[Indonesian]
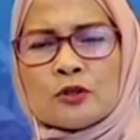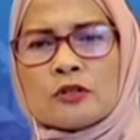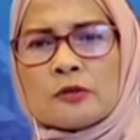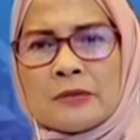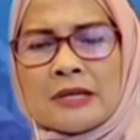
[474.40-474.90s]

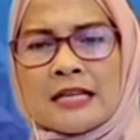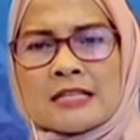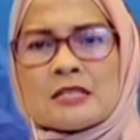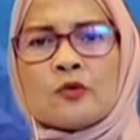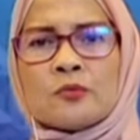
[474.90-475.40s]
betul-betul
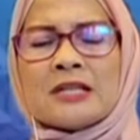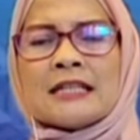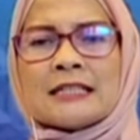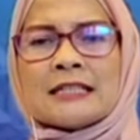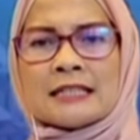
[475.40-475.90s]
membatasi
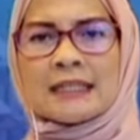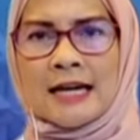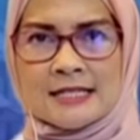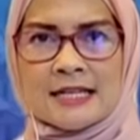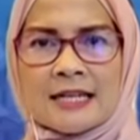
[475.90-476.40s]

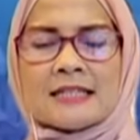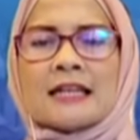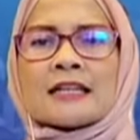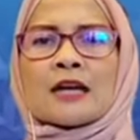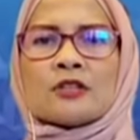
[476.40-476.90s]
mobilitas hmm.
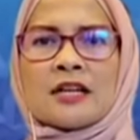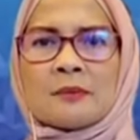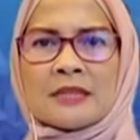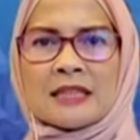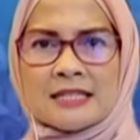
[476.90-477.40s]
dan kalau
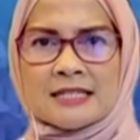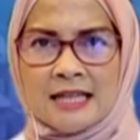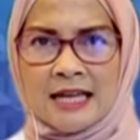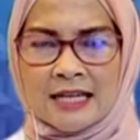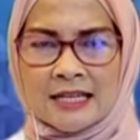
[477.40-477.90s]
tidak
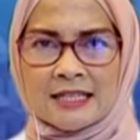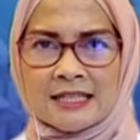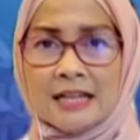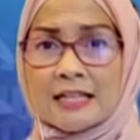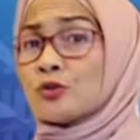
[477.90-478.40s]
penting
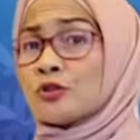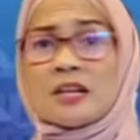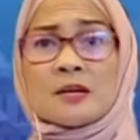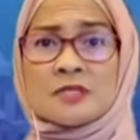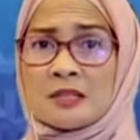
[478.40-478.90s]
sekali dan itu
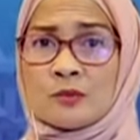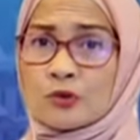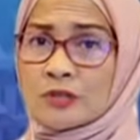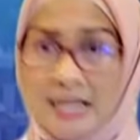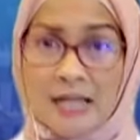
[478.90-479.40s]
tidak bisa
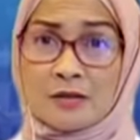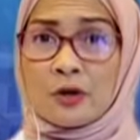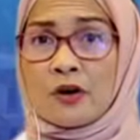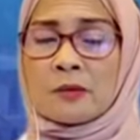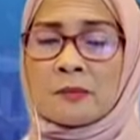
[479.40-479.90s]
dibuktikan
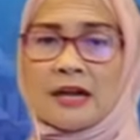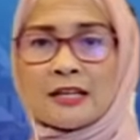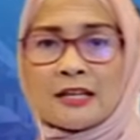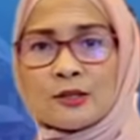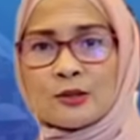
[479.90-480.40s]
bahwa memang
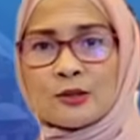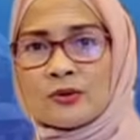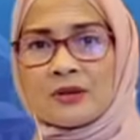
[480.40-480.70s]
itu